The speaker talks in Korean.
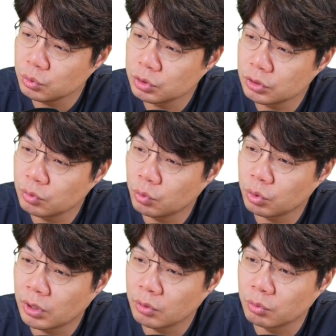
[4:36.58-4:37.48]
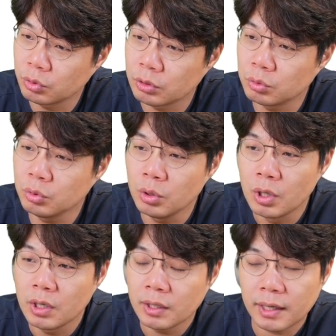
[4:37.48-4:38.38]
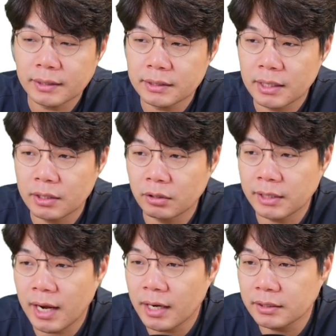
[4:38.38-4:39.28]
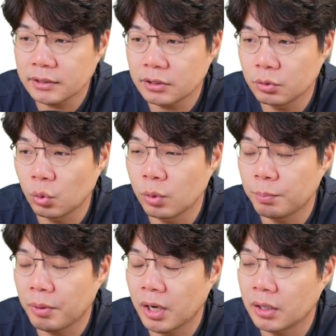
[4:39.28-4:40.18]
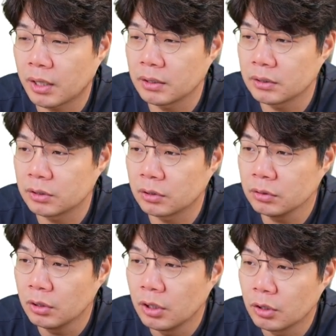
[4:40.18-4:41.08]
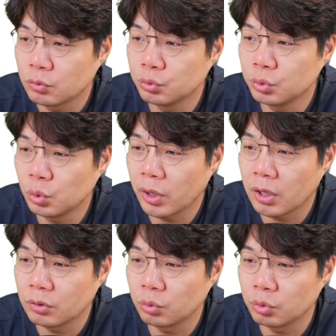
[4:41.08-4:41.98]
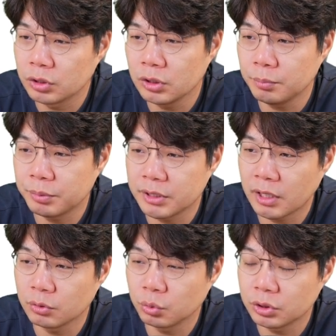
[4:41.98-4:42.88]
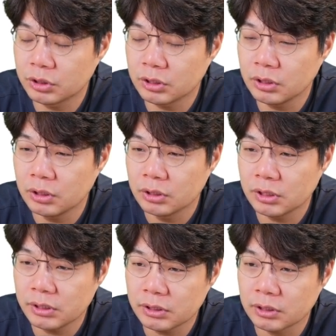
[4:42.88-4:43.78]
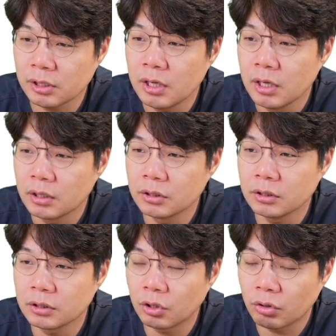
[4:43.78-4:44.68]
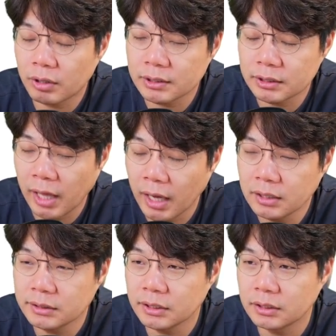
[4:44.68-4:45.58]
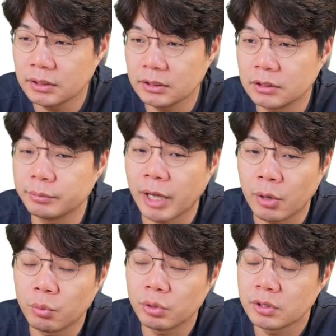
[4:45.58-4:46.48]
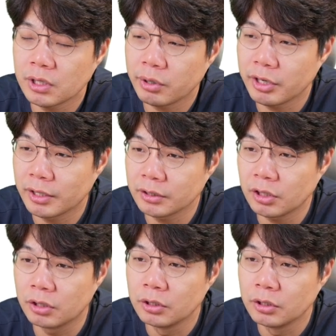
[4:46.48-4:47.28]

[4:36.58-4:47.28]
조치를 고려하고 있고 가스 가격 상한제를 도입할 가능성, 구조 개혁 논의, 비상조치 실시 등등 여러 가지 대응책들이 지금 나오고 있는 상황이라서